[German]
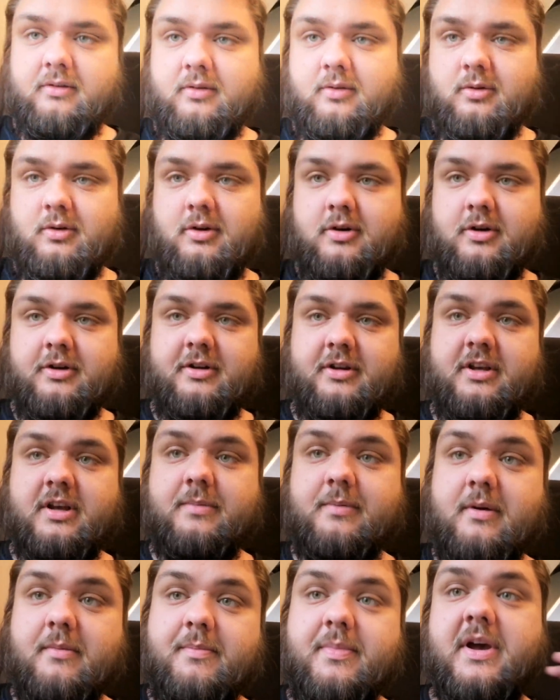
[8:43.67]
So Leute,
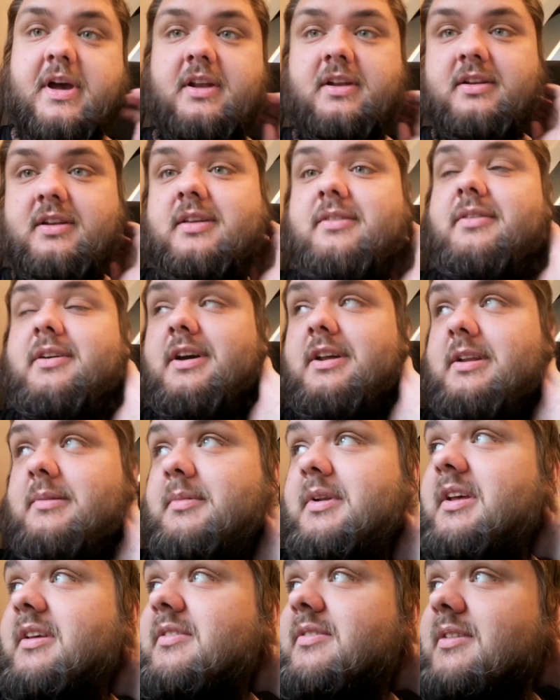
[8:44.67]
ich habe gepennt. Ich werde
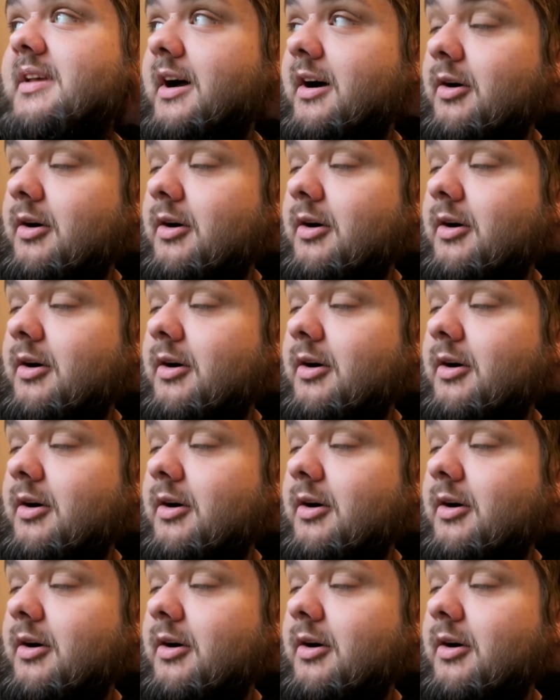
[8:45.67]
demnächst